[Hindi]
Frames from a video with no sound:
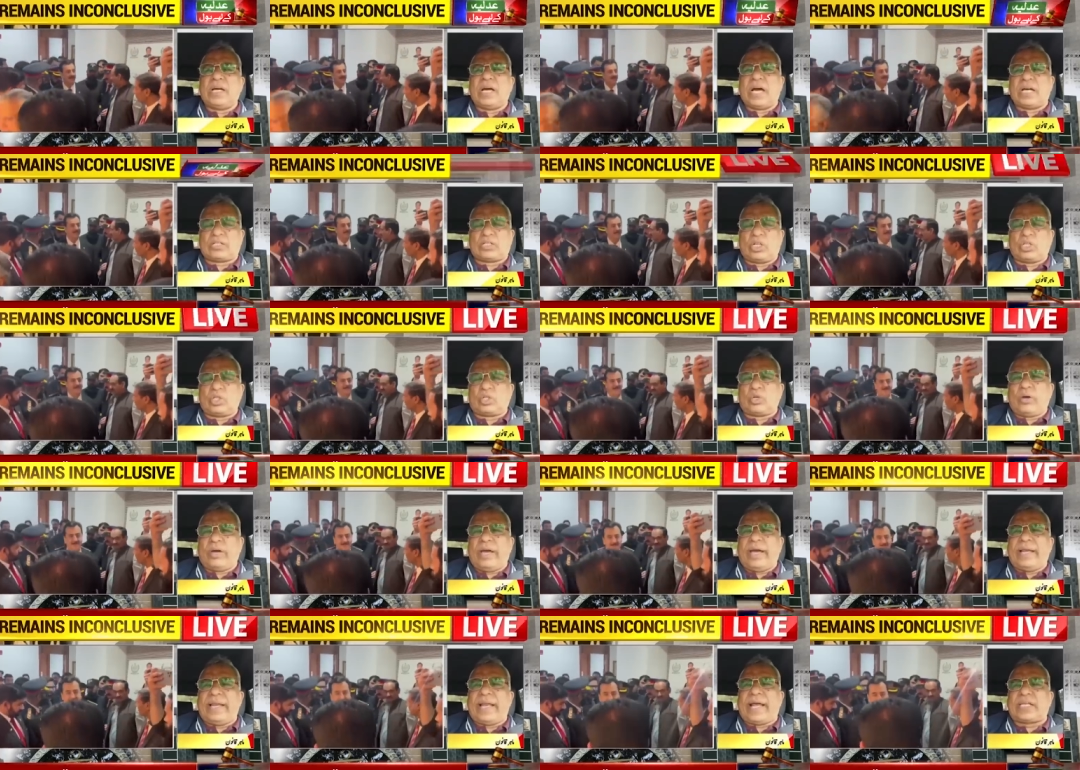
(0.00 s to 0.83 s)
असल तो
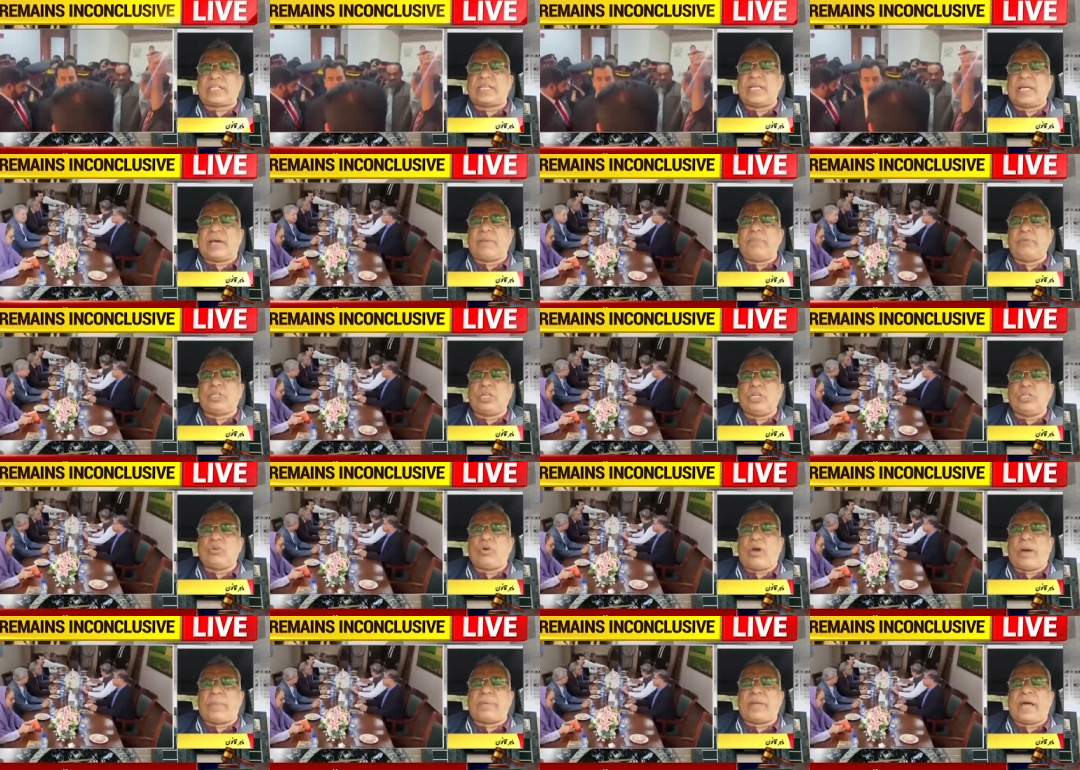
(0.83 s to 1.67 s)
है इलेक्शन कमीशन
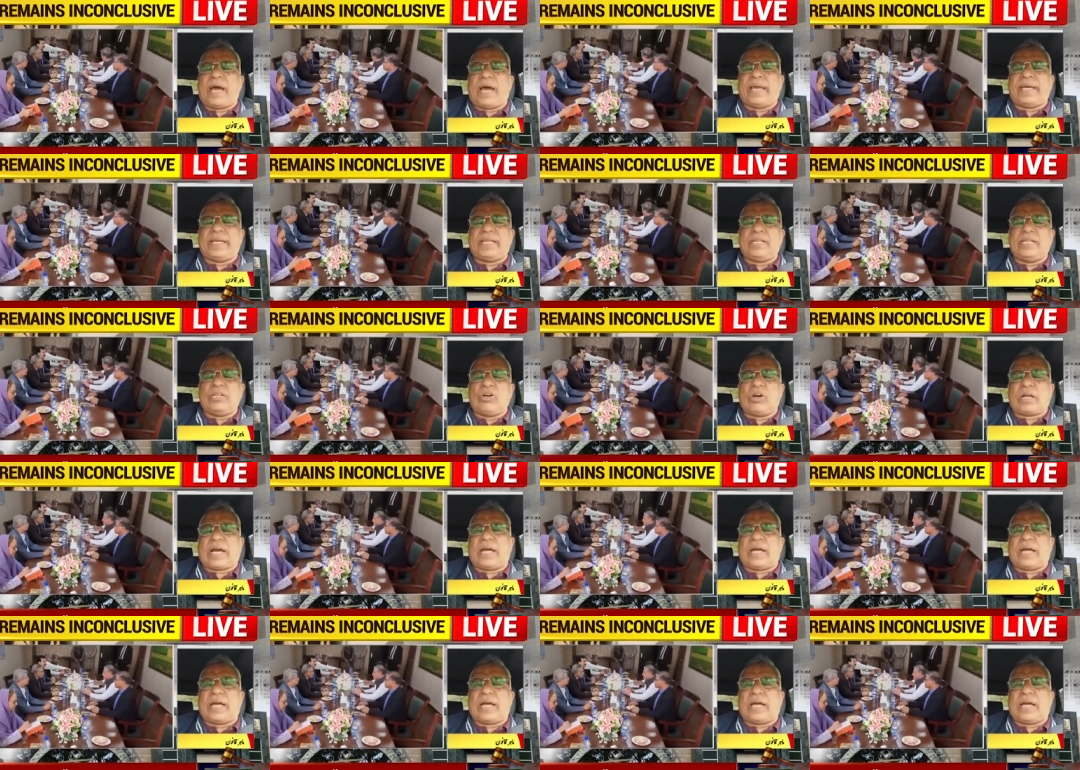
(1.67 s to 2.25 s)
जो अपना आईनी